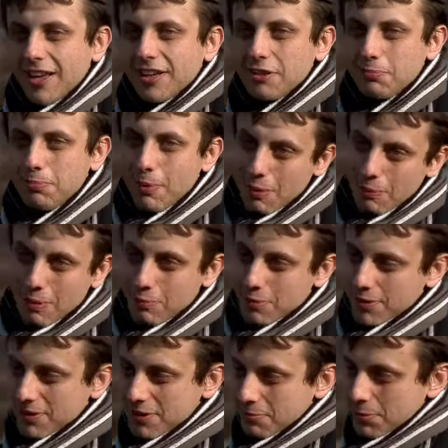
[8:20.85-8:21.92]
że pan
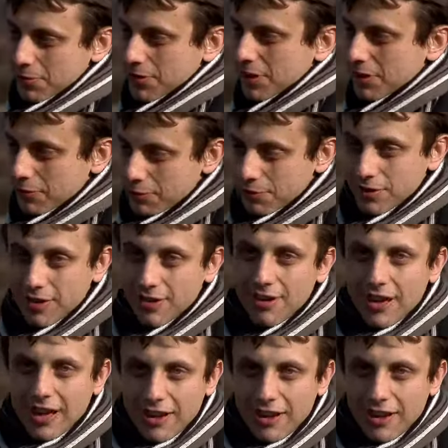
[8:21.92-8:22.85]
prezydent postanowił, że